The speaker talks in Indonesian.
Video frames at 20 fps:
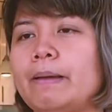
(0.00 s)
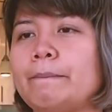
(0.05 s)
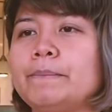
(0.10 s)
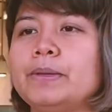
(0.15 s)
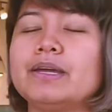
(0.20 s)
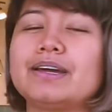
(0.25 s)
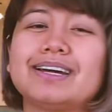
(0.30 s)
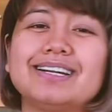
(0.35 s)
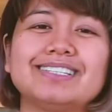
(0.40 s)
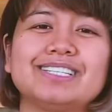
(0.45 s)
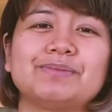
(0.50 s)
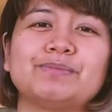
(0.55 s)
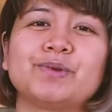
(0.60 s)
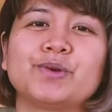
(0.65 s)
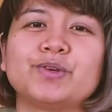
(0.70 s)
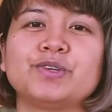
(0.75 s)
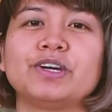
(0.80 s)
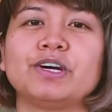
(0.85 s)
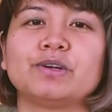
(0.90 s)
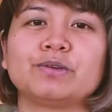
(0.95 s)
Tapi kan si
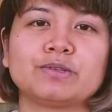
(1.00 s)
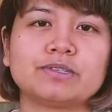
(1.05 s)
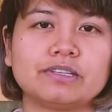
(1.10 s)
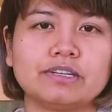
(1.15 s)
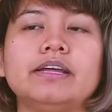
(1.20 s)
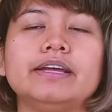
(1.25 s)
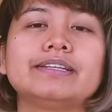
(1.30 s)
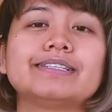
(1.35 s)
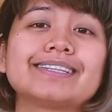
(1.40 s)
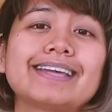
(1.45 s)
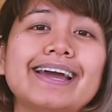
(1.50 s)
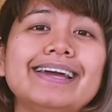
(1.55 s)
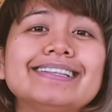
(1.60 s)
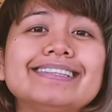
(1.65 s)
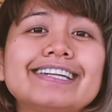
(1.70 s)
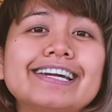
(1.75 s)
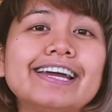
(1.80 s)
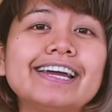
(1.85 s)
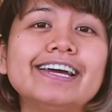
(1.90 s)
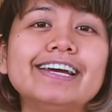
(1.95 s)
bronya harus naik
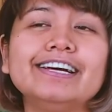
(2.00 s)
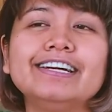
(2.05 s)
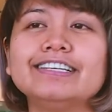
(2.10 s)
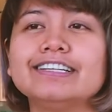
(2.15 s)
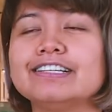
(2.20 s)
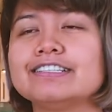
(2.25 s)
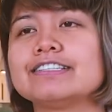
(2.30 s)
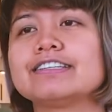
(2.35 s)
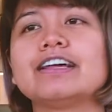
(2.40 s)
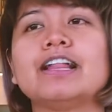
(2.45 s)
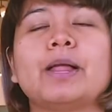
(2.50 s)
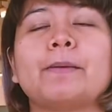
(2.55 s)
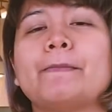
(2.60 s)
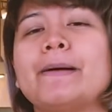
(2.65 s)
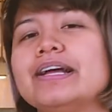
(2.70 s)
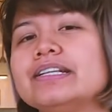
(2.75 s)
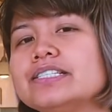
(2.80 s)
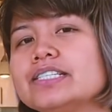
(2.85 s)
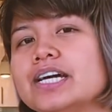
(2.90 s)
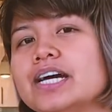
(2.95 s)
skytrain dan segala
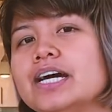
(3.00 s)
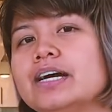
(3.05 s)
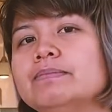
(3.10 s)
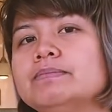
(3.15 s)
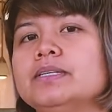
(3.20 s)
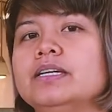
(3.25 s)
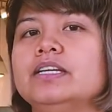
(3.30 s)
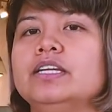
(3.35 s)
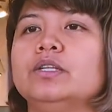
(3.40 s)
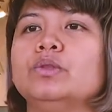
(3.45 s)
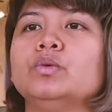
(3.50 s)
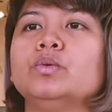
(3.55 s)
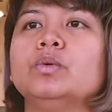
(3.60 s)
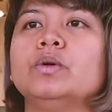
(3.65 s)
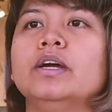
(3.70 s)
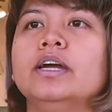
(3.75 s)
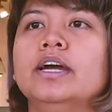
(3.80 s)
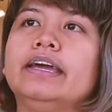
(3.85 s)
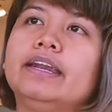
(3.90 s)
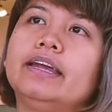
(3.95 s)
macam. Jadi itu
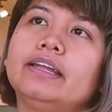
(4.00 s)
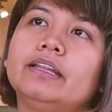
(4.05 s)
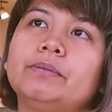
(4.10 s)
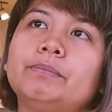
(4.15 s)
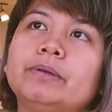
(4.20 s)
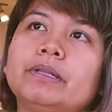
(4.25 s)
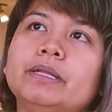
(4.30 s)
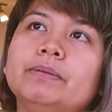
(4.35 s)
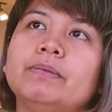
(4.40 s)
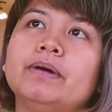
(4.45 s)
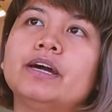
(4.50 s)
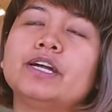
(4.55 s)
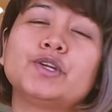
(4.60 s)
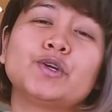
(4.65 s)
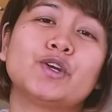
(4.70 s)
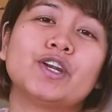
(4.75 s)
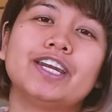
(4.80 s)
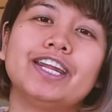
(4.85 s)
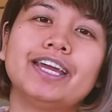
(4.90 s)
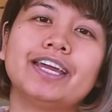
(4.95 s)
akhirnya kita pertimbangkan kan
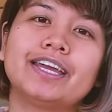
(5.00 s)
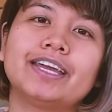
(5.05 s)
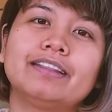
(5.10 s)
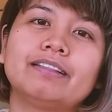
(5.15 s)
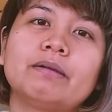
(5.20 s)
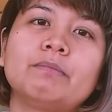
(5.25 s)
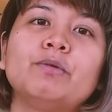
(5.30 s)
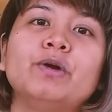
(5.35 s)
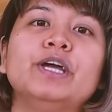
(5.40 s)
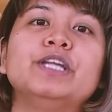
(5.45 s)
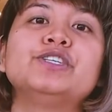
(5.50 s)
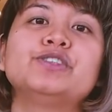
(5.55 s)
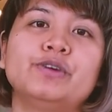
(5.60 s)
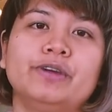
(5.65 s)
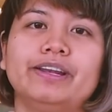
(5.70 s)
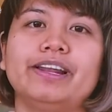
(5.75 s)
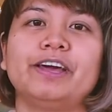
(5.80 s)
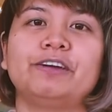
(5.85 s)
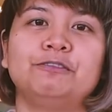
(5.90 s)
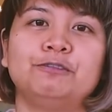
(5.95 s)
yaudah deh kita mau
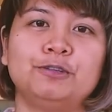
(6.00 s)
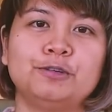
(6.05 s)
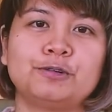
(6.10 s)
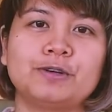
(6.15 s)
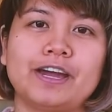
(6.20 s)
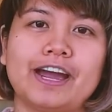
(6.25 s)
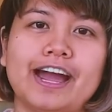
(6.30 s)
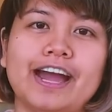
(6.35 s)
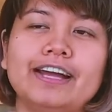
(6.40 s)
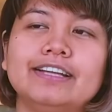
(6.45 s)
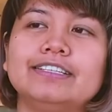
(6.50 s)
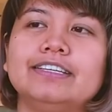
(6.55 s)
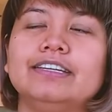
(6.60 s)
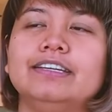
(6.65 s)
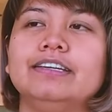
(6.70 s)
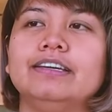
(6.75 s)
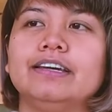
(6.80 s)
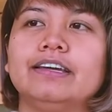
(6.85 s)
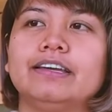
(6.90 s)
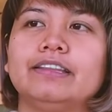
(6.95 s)
enjoy life juga
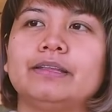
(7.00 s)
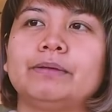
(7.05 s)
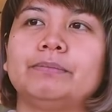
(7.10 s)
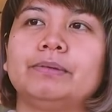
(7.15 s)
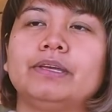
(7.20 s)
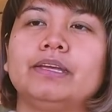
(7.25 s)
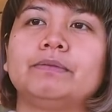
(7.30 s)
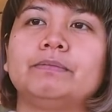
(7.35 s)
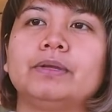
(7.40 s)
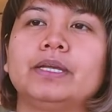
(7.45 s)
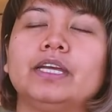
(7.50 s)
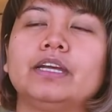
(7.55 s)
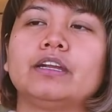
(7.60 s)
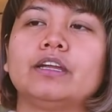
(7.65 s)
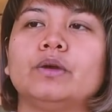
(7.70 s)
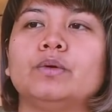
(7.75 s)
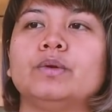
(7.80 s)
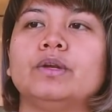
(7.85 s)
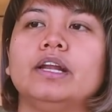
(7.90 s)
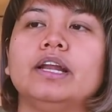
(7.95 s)
jadi ya kita pikir-pikir
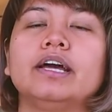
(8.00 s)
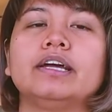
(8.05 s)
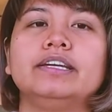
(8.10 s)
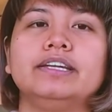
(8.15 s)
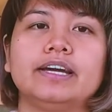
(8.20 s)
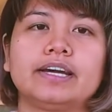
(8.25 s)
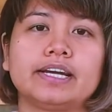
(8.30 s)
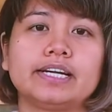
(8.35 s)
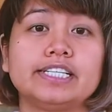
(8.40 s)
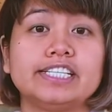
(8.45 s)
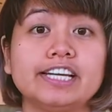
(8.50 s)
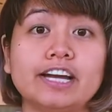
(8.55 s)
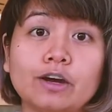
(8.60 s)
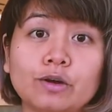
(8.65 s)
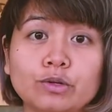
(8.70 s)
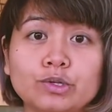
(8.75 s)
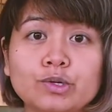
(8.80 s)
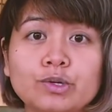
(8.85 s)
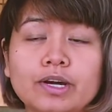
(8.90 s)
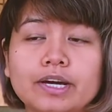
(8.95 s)
ya udahlah dia
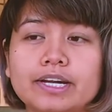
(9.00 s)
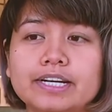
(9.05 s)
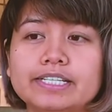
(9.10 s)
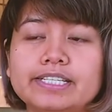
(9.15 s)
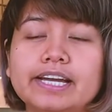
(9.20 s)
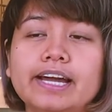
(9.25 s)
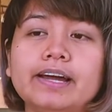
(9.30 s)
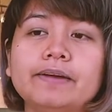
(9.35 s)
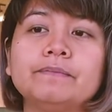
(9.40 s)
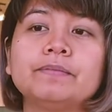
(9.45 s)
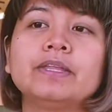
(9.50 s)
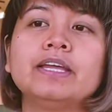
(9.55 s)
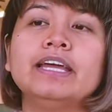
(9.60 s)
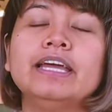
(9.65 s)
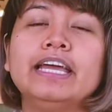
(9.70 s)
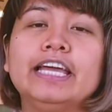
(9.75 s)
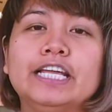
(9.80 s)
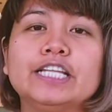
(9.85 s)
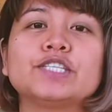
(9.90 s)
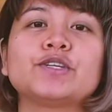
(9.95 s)
kerja aku juga kerja
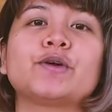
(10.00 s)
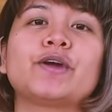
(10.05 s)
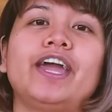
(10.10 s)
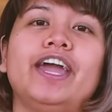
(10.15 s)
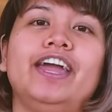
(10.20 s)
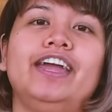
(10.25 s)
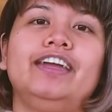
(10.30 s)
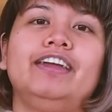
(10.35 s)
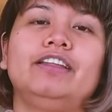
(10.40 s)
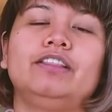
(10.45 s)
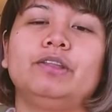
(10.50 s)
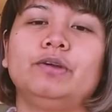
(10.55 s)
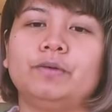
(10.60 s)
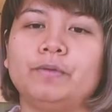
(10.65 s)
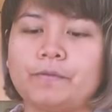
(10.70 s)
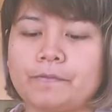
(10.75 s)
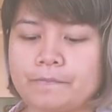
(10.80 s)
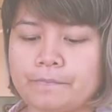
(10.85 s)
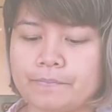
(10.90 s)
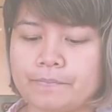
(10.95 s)
it's okay gitu